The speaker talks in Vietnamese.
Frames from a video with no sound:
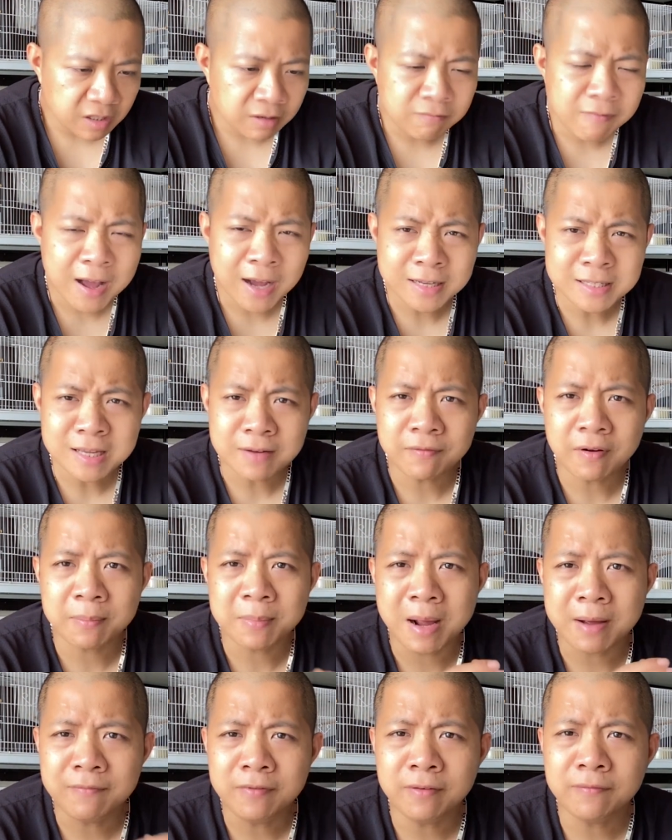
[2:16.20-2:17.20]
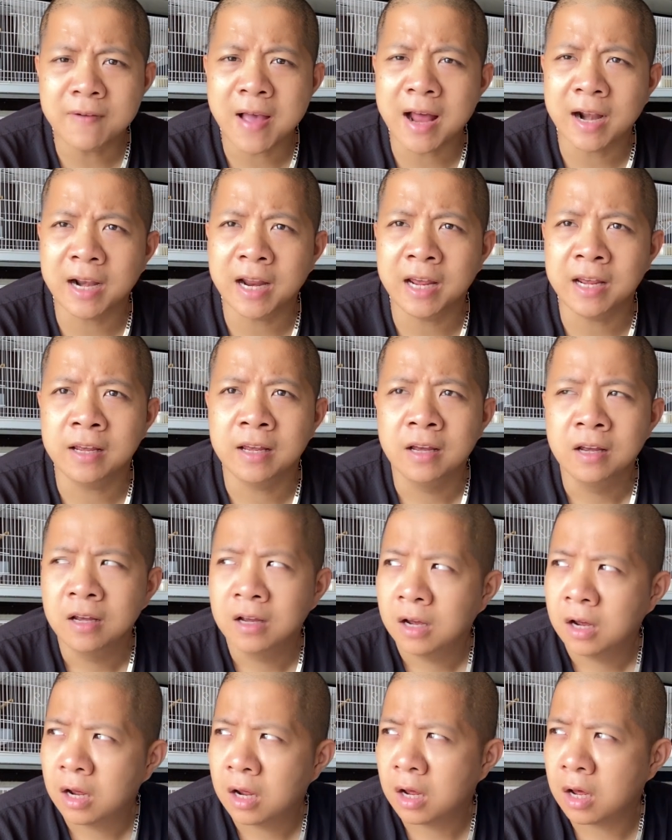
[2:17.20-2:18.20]
Và cái sản phẩm cám víp Vàng này
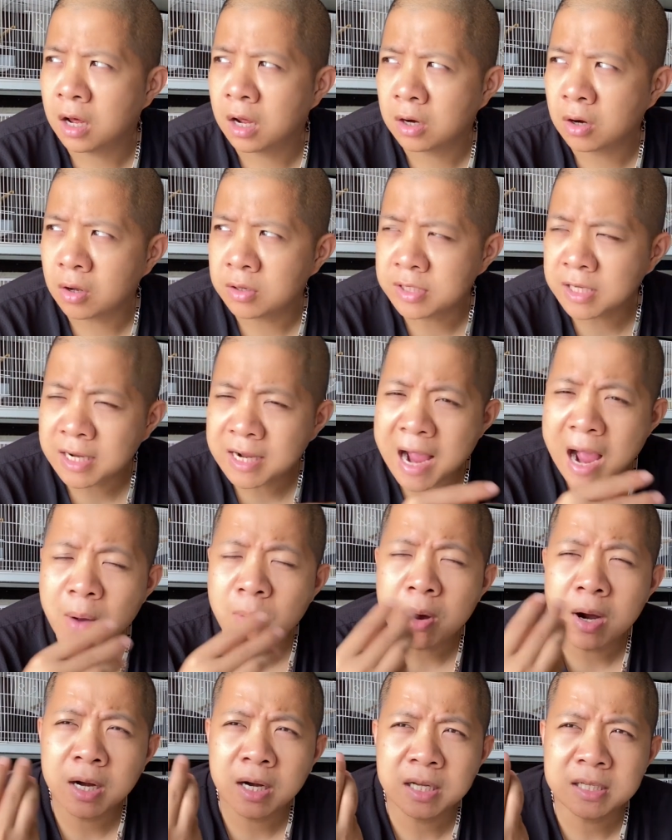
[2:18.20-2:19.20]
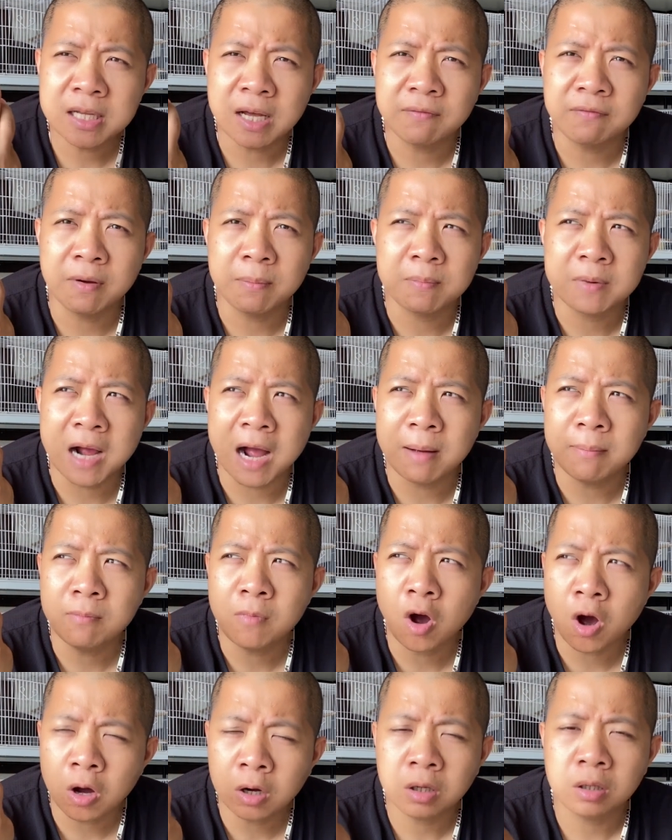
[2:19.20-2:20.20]
à, nó sẽ cao hơn cái sản phẩm cám
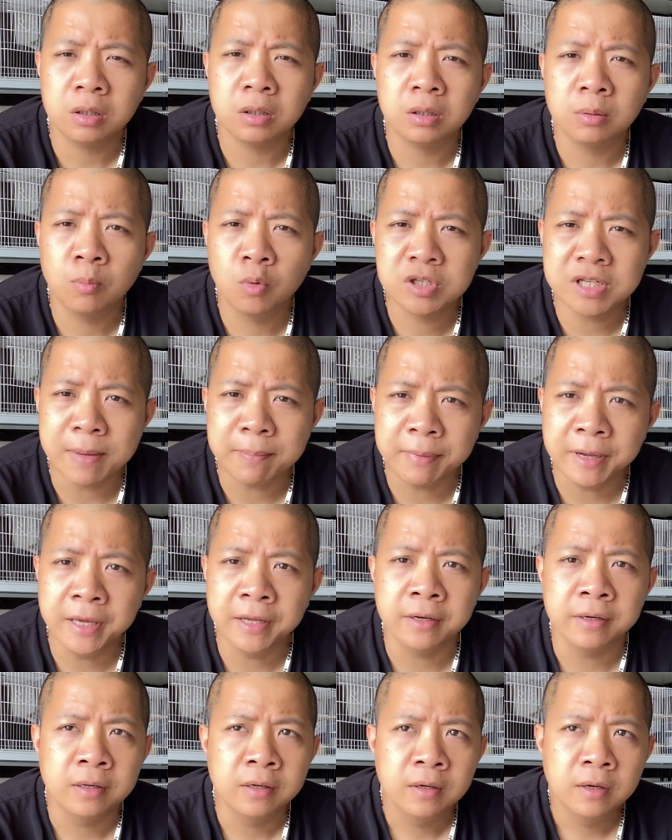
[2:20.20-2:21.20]
hót một trăm nghìn.